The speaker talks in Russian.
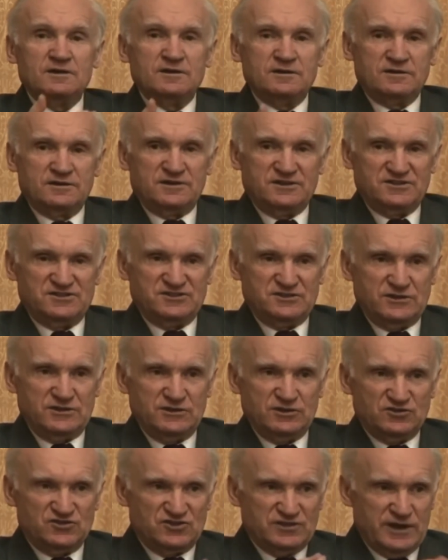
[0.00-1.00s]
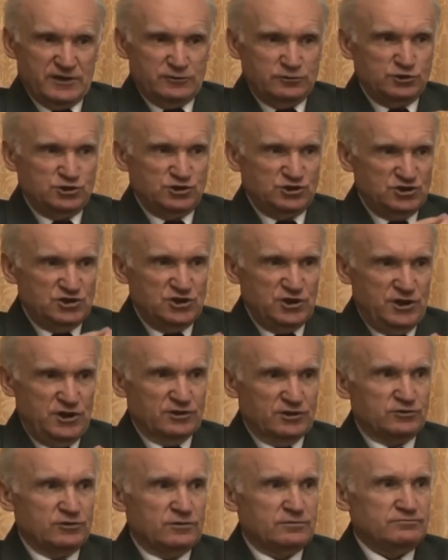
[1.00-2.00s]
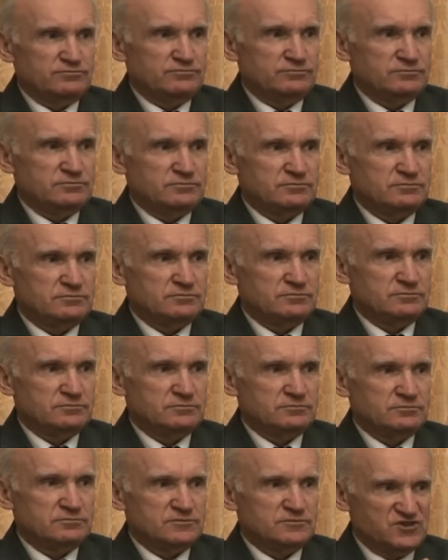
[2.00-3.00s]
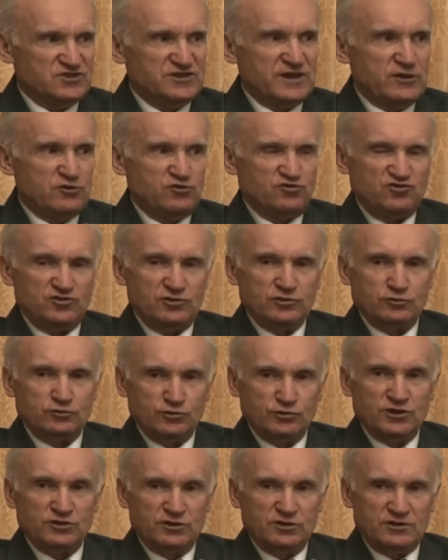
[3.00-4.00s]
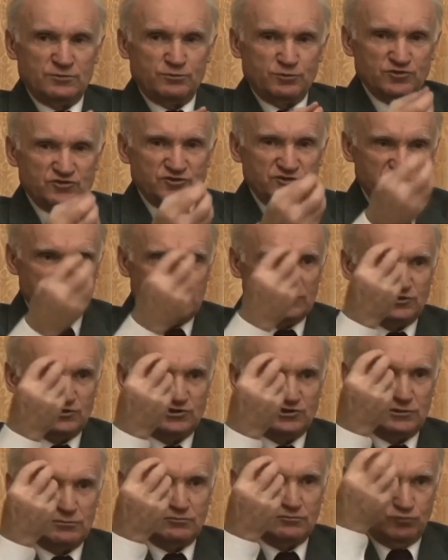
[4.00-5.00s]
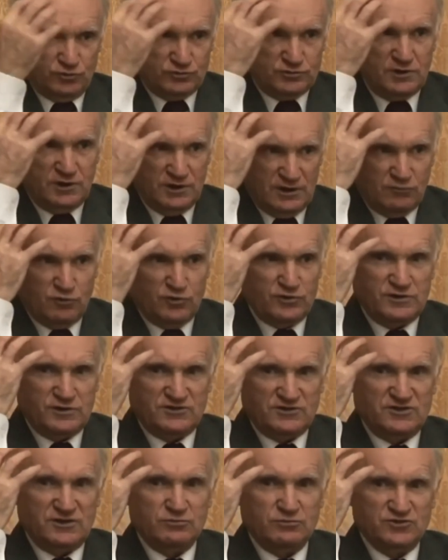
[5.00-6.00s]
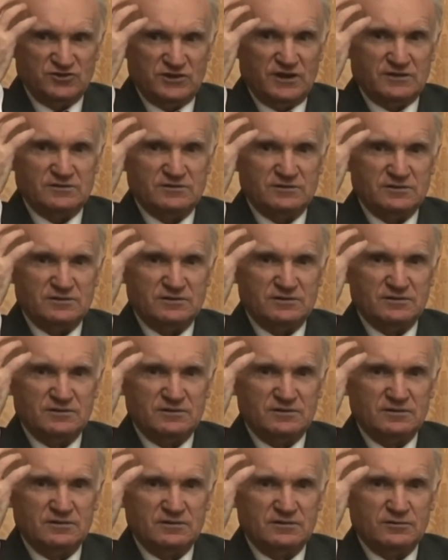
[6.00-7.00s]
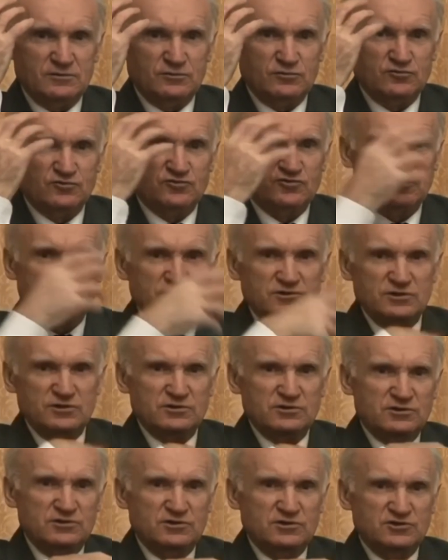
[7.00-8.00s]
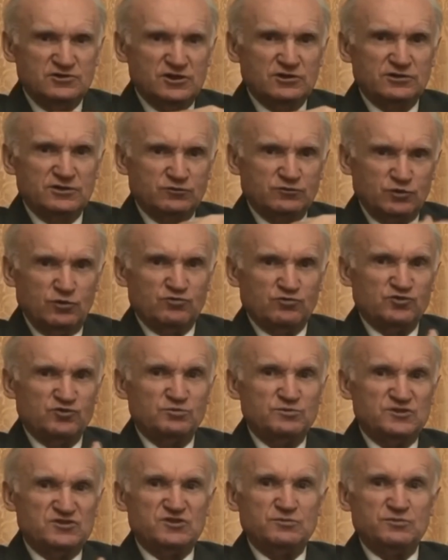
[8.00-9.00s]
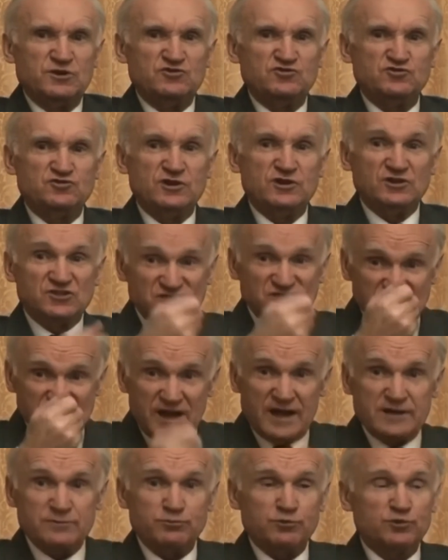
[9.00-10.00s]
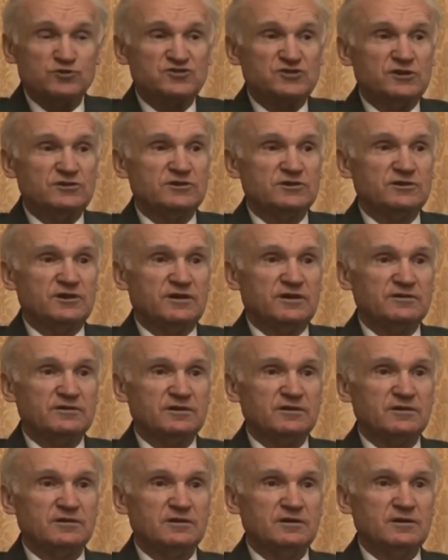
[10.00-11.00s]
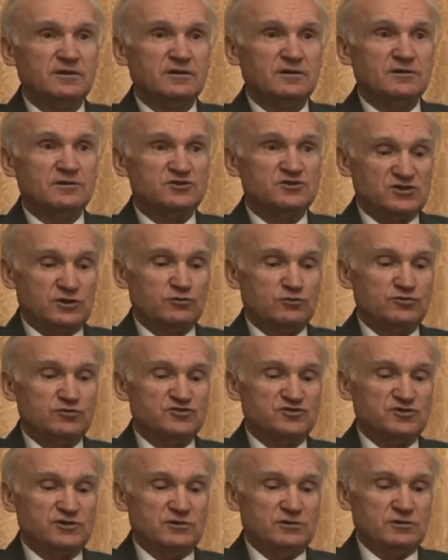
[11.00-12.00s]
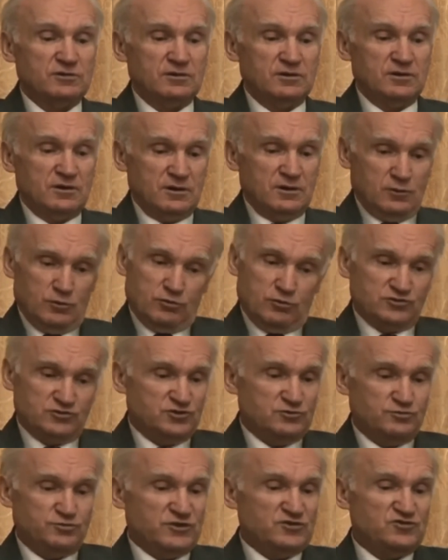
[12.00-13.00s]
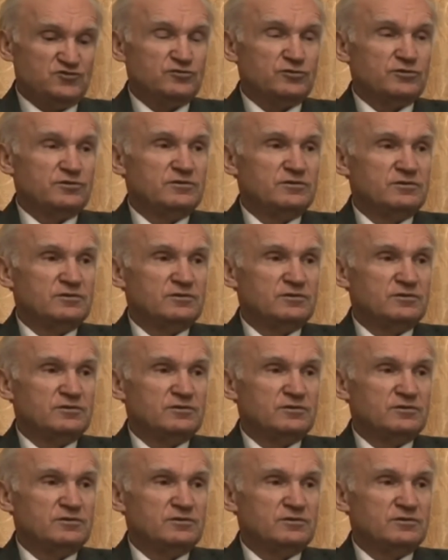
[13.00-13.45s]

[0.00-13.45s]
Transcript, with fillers: Христианин, знающий это, знающий это, вот это надо просто знать чем? Вот головой хотя бы знать – Дело не в том, что мы себя ощутили. Знать просто это надо. С какой целью? Очень простой.